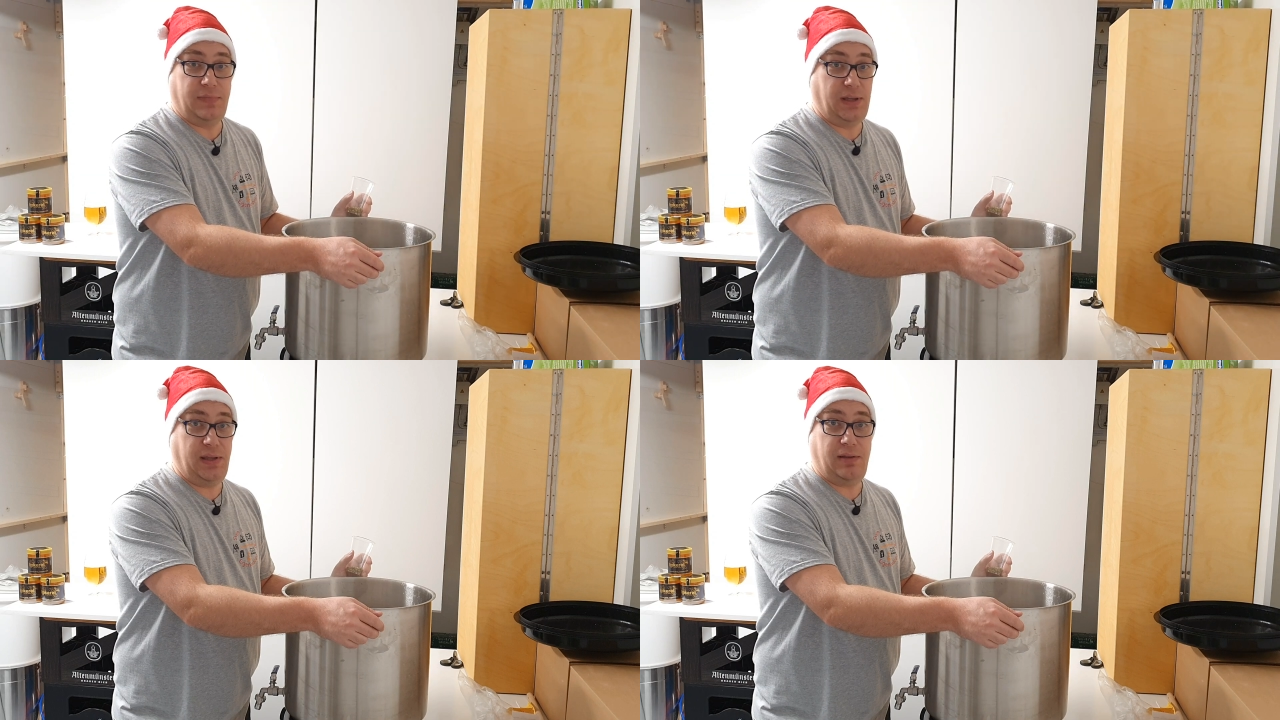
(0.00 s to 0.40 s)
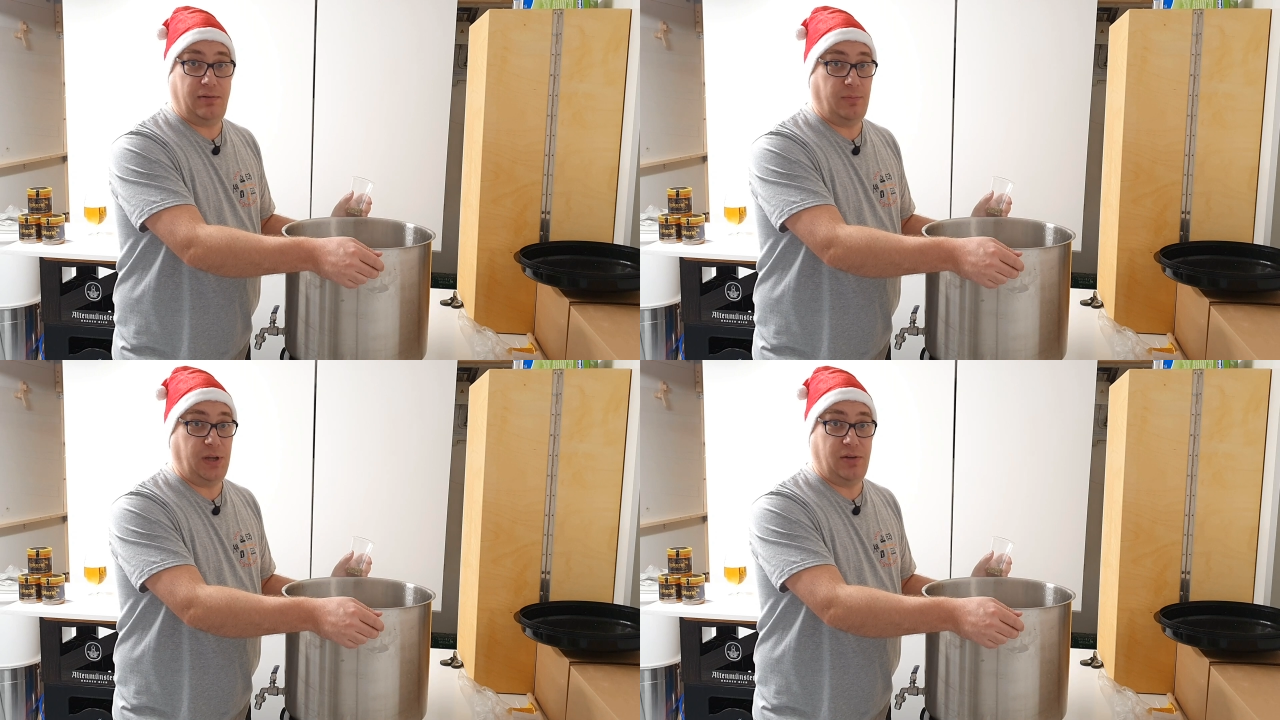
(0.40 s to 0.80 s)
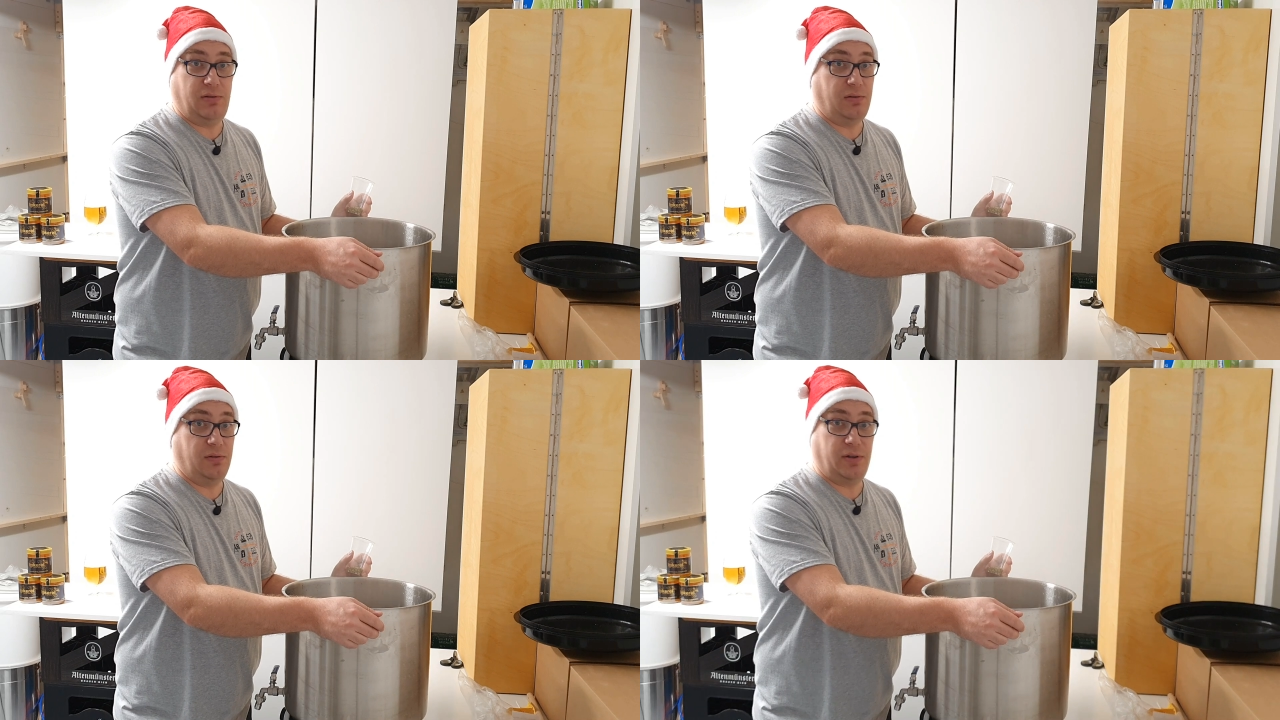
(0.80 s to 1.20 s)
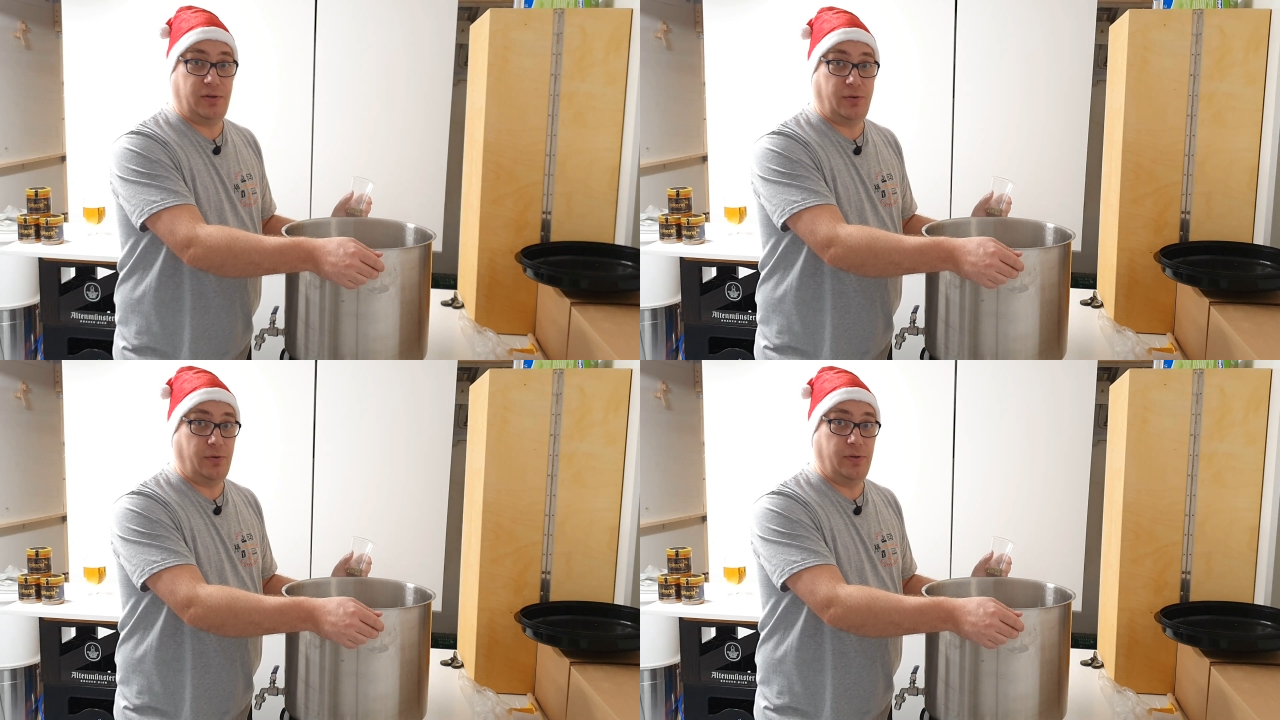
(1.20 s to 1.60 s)
ich und Mikro
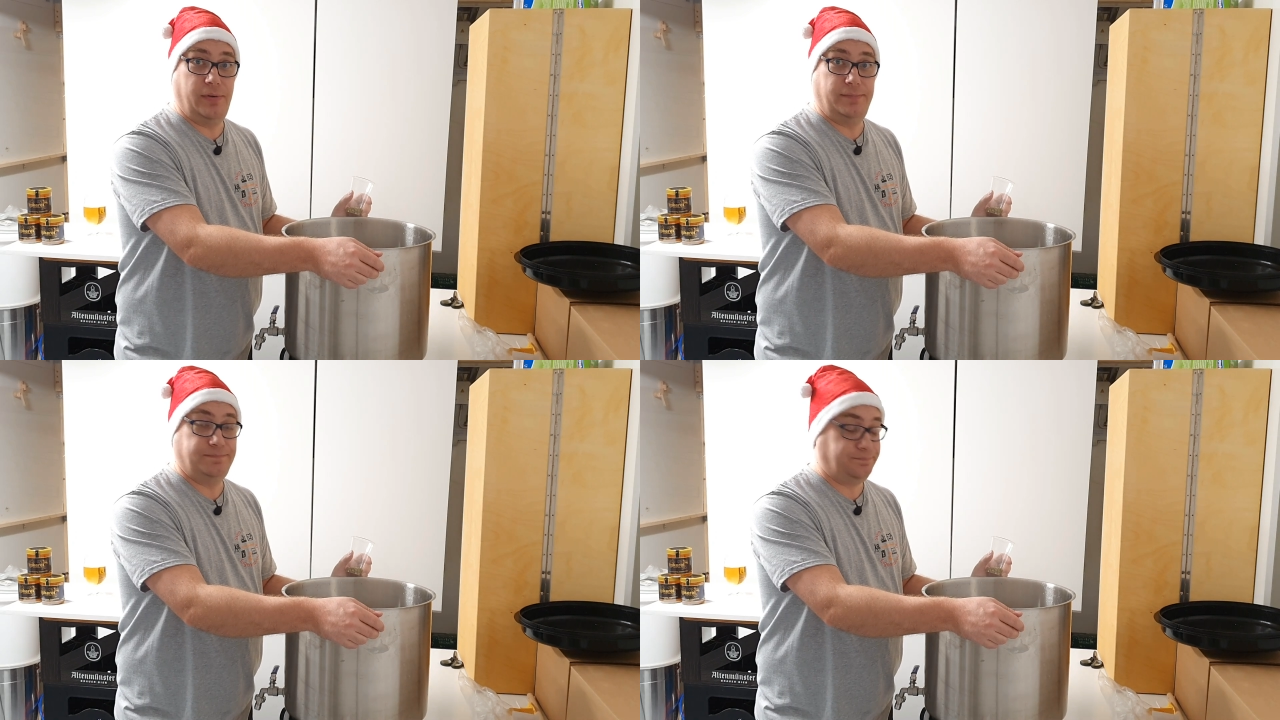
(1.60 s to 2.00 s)
oder Ton